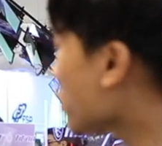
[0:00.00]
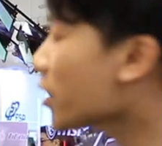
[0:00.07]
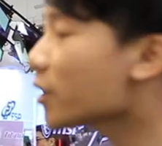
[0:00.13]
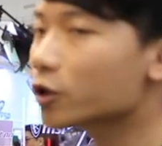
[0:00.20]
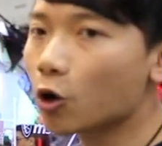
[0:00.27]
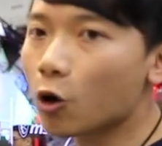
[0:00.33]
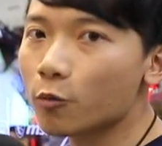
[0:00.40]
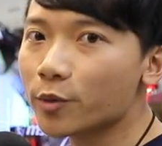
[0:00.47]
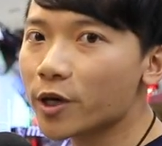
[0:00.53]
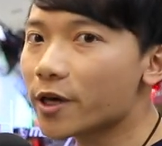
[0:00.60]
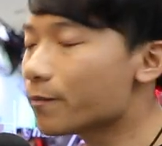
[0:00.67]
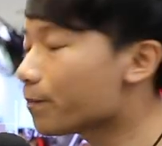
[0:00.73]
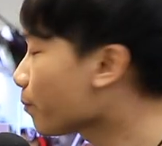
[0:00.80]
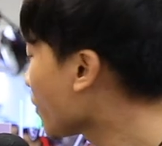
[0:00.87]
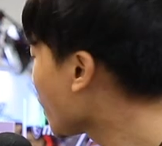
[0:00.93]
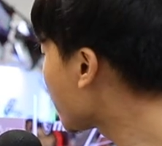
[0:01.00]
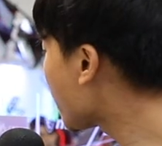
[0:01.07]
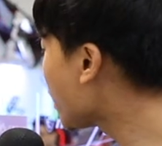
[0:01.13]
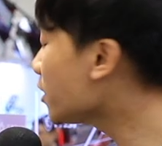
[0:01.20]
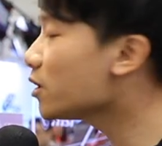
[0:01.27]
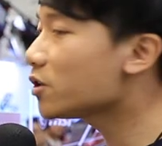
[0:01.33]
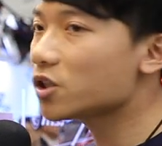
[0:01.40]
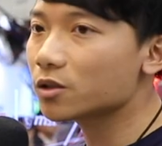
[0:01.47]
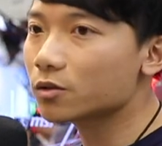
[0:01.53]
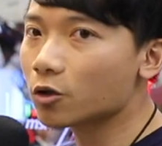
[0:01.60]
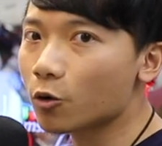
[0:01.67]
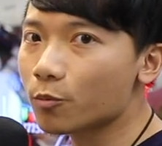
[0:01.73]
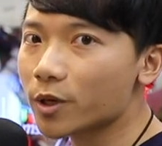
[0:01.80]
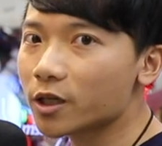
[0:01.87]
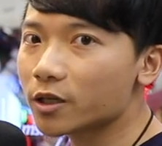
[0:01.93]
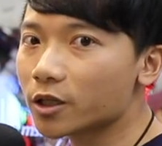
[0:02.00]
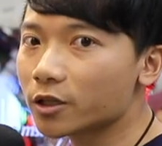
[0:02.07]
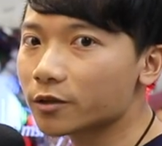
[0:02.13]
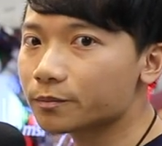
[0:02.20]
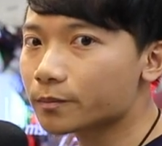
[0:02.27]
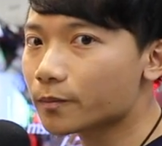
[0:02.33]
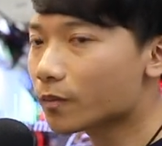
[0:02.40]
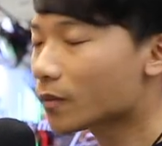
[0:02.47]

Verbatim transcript: 这个铜片散热器铜片呢，